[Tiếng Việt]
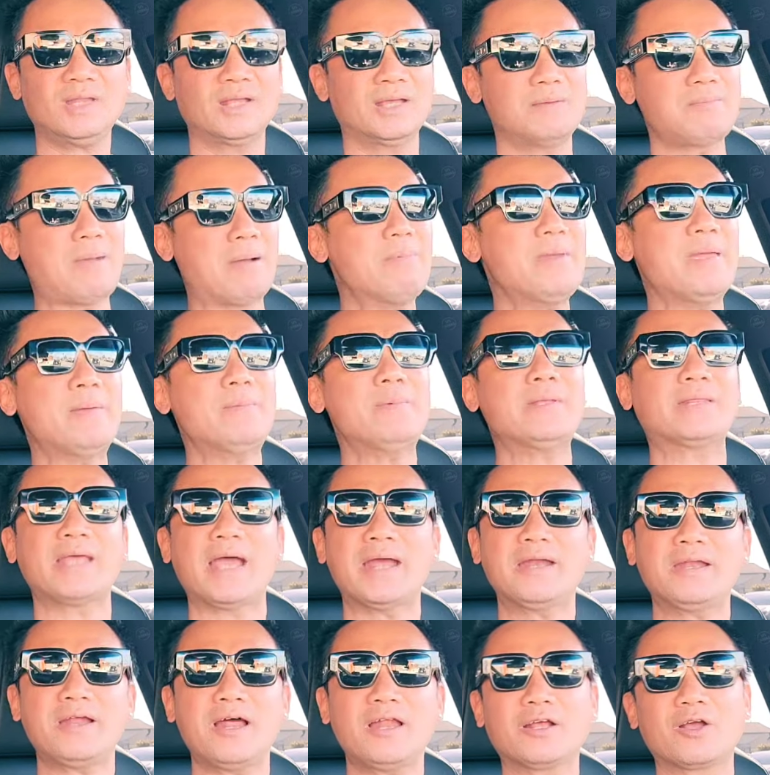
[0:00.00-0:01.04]
bảo hiểm y
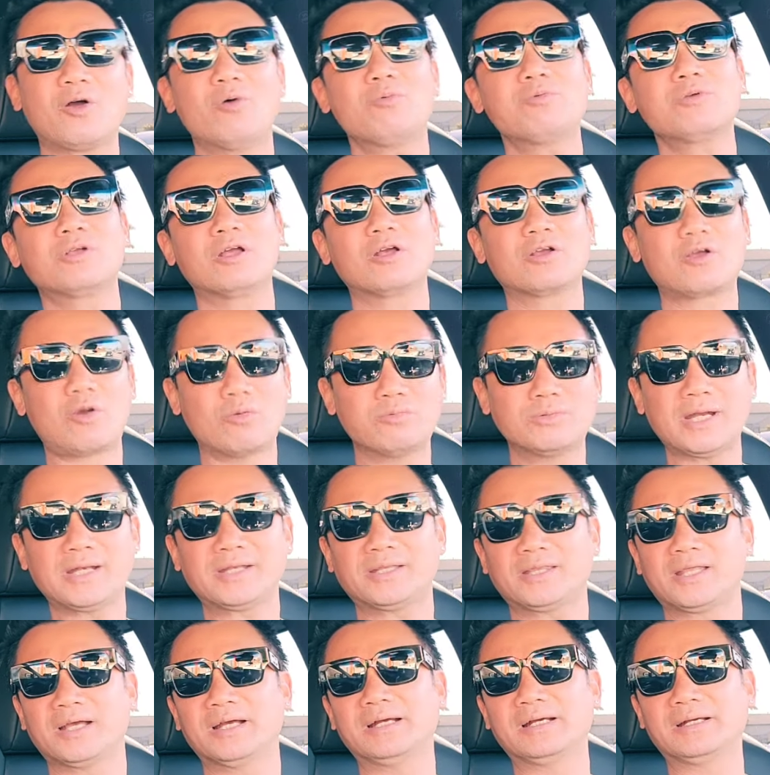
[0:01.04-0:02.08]
tế đó là cũng cũng trích
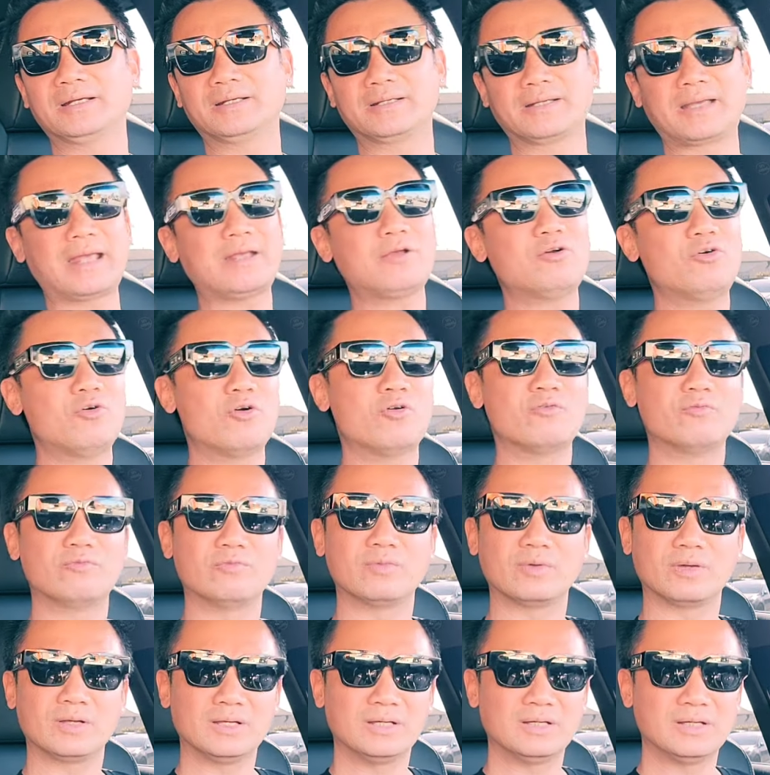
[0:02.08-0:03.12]
từ cái nguồn
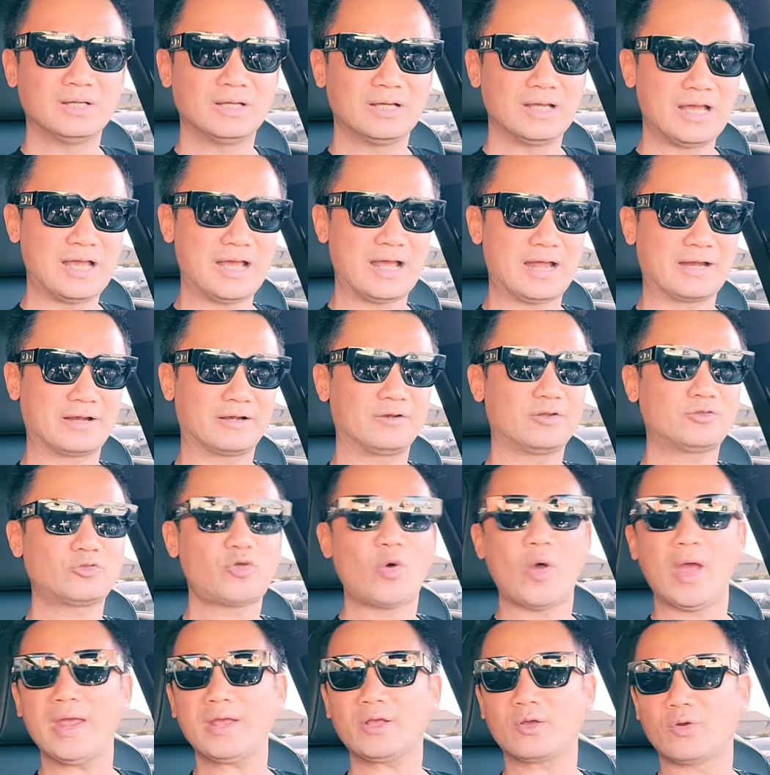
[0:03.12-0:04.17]
à,
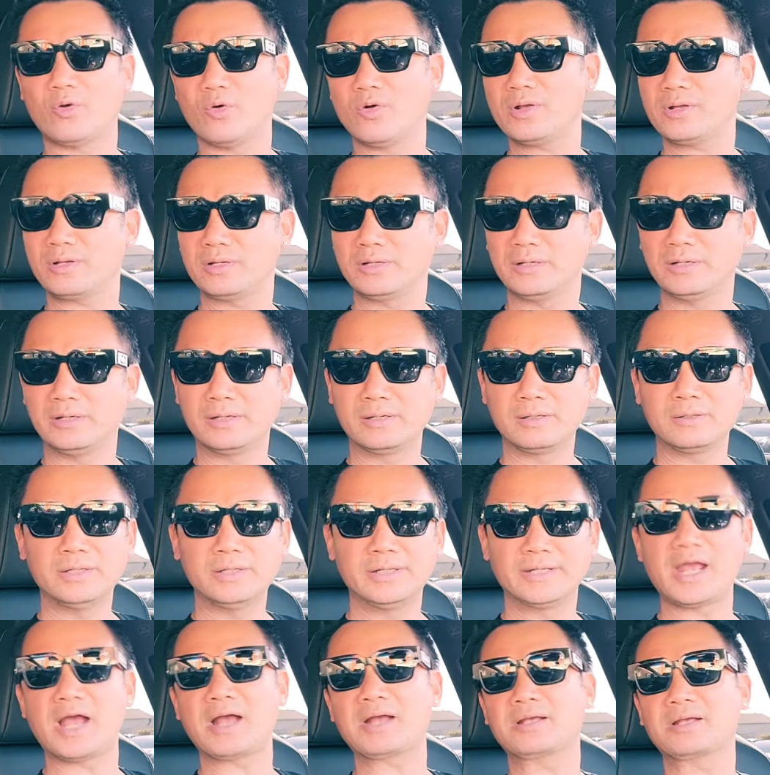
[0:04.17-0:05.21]
thuế của
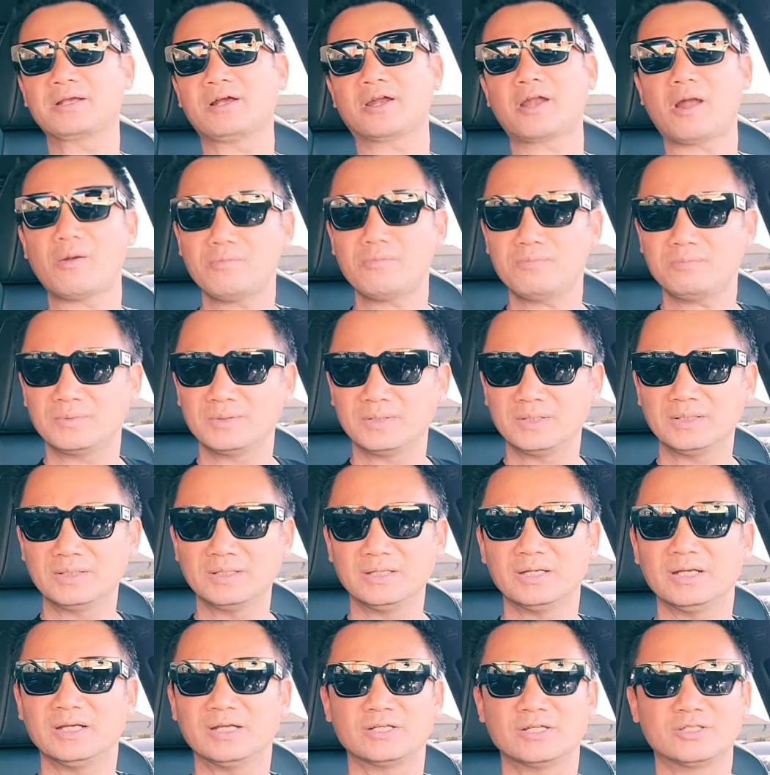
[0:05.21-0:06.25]
người dân họ đóng
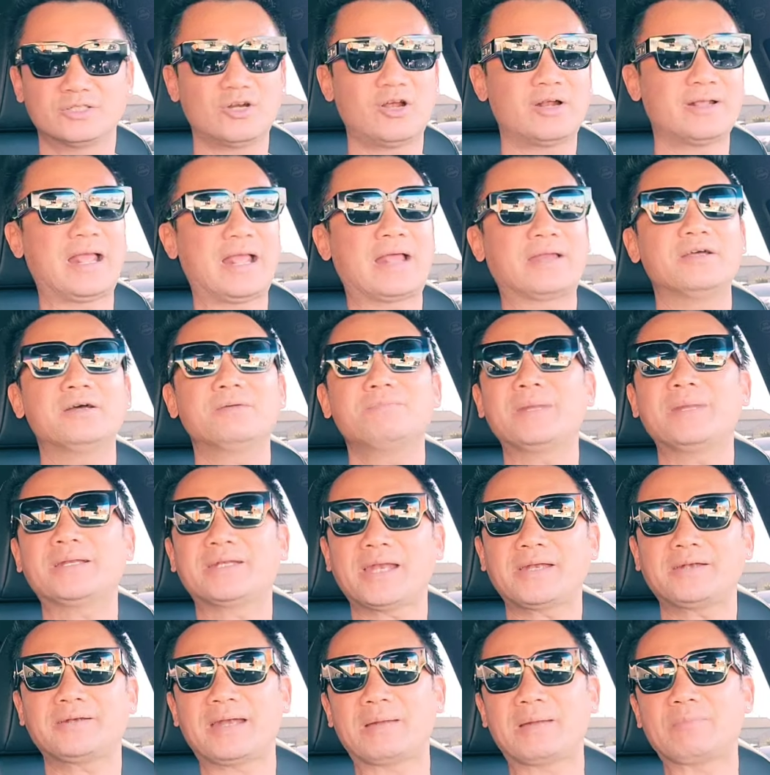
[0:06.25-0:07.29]
rồi nhà nước mới
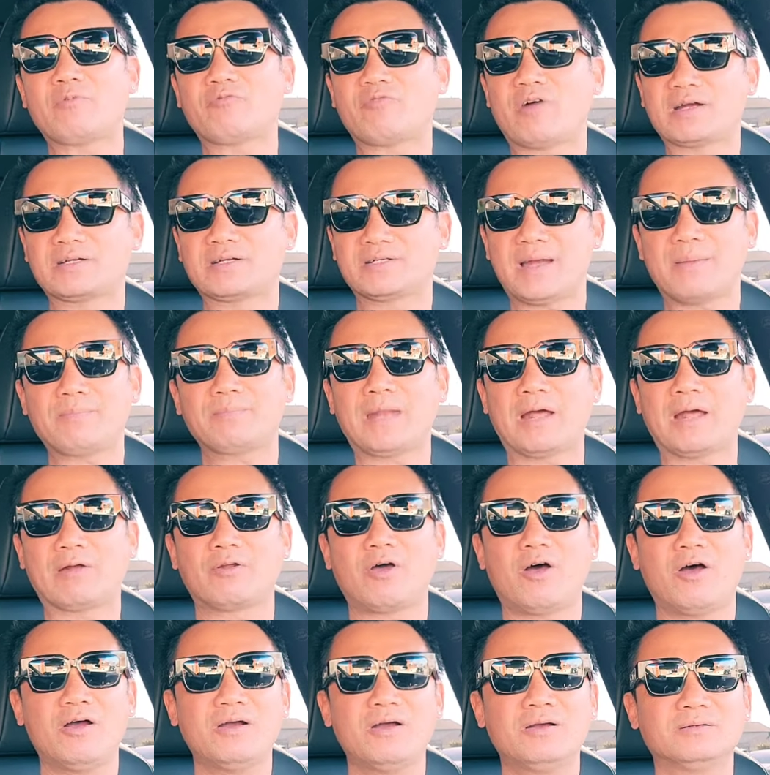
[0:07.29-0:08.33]
trích ra một phần trăm nào
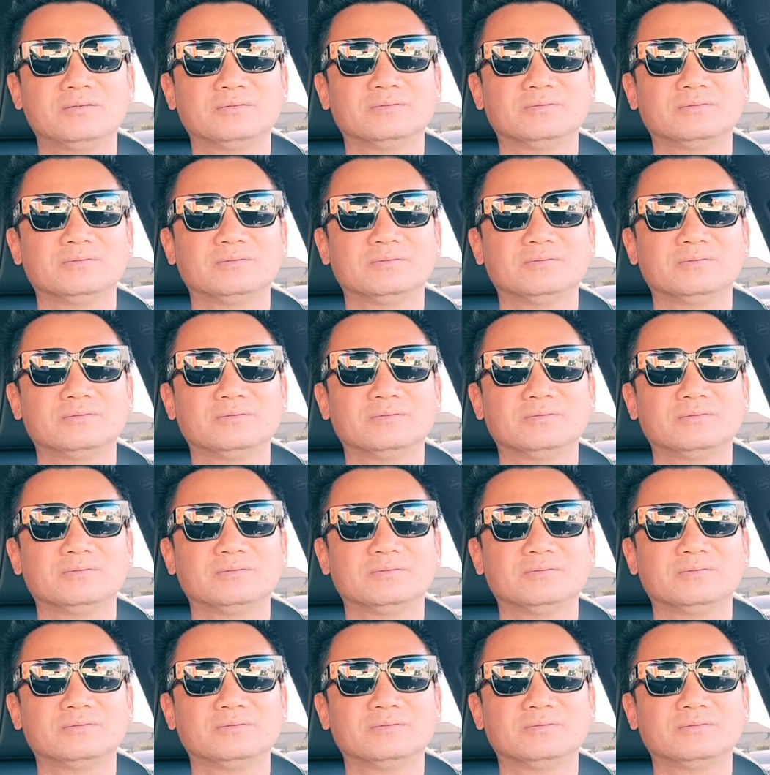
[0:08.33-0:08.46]
đó